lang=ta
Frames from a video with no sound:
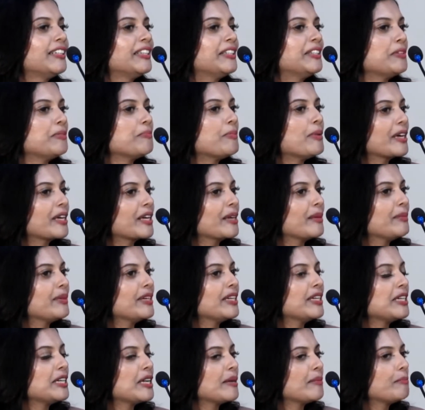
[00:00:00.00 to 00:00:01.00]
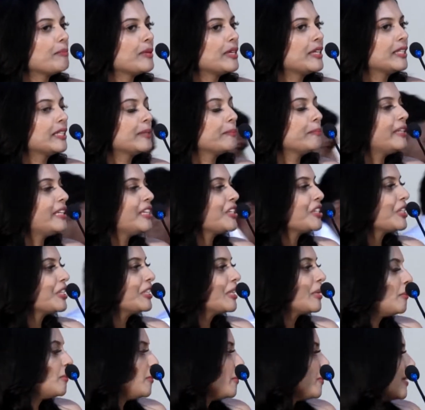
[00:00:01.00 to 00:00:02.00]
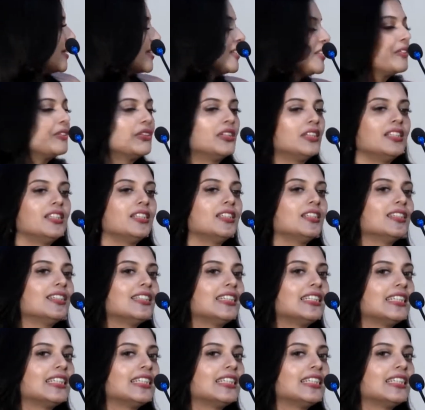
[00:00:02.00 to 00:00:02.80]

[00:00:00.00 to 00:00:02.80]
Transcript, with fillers: எதிர்பார்க்காம நம்ம மலேசியன் தமிழ் படத்தை வந்து